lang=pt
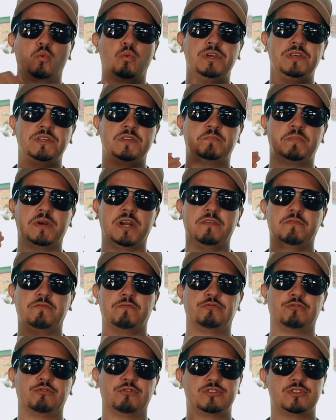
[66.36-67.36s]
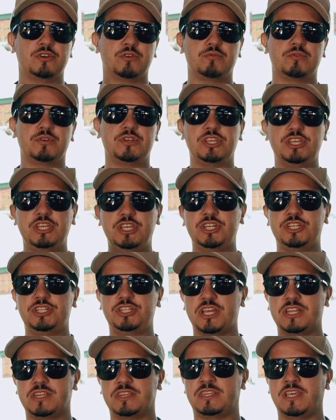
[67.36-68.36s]
Whisper Fusion
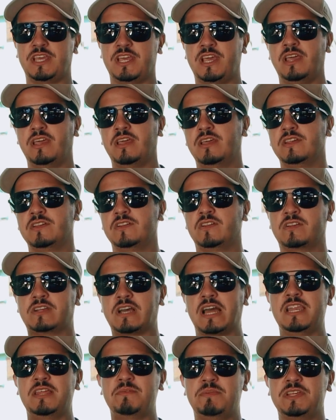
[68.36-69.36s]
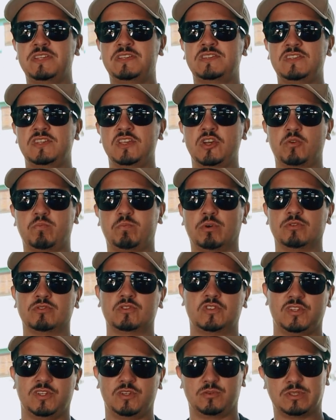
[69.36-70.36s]
IGT calibre
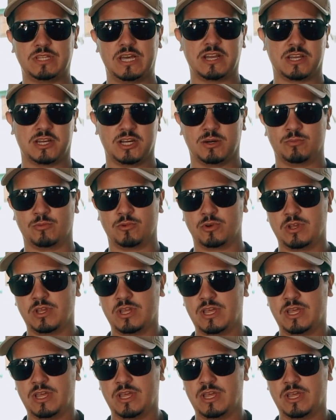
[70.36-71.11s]
5.5 da Gamo.